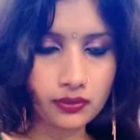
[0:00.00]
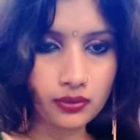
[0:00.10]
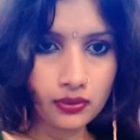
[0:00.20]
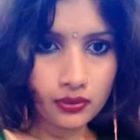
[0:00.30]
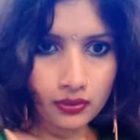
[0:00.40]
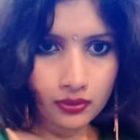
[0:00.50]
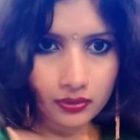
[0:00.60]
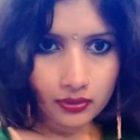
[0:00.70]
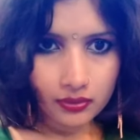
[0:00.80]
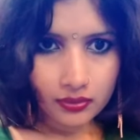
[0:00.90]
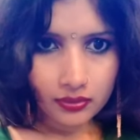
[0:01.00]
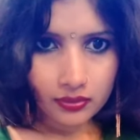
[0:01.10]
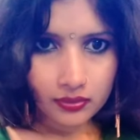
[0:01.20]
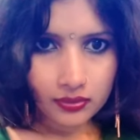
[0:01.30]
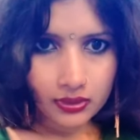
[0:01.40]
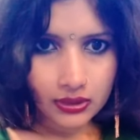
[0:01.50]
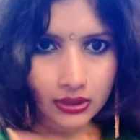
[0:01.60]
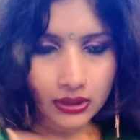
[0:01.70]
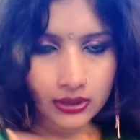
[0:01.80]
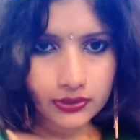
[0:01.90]
को ओ
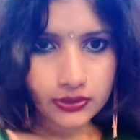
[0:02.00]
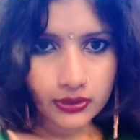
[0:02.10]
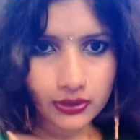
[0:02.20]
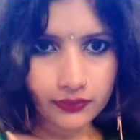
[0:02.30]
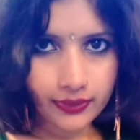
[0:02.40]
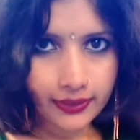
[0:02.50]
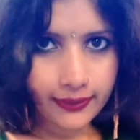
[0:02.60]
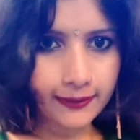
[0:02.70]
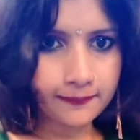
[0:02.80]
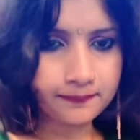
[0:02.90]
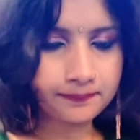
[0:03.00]
नाराज करोगी क्या